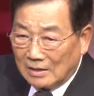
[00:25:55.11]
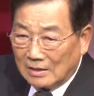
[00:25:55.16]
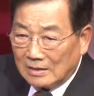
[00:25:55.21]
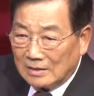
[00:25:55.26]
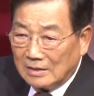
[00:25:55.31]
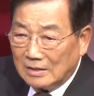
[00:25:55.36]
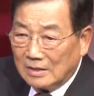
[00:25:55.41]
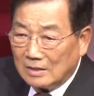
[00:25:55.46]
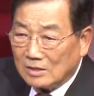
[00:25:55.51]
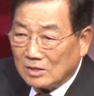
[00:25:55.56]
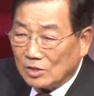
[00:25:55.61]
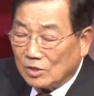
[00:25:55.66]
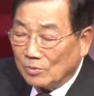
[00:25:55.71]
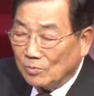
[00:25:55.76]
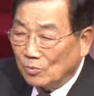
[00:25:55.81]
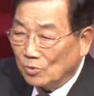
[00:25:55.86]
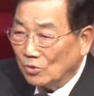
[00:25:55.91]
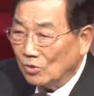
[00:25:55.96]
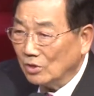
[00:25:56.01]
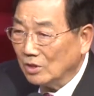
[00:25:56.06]
이
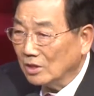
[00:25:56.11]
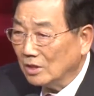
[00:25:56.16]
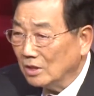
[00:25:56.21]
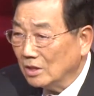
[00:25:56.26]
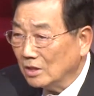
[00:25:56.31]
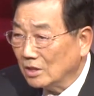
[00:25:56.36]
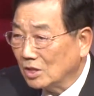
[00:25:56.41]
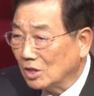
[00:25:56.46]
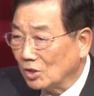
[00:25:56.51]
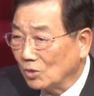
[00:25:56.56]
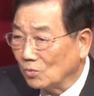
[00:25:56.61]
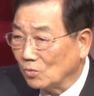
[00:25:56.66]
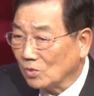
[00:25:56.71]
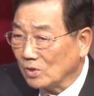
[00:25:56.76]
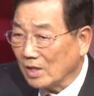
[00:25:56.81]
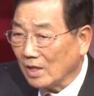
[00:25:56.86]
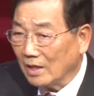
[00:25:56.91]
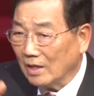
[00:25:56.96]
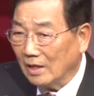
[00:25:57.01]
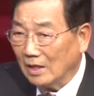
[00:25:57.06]
지문은 이
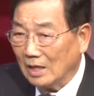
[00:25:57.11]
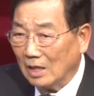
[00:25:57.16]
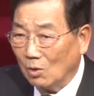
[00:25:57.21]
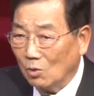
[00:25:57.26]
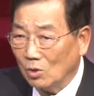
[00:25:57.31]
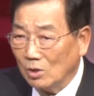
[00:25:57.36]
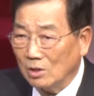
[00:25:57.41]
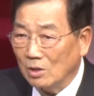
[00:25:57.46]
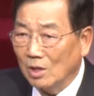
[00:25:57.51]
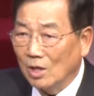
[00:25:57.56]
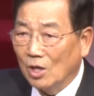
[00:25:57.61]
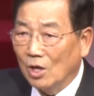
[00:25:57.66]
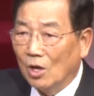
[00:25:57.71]
지구상에 나온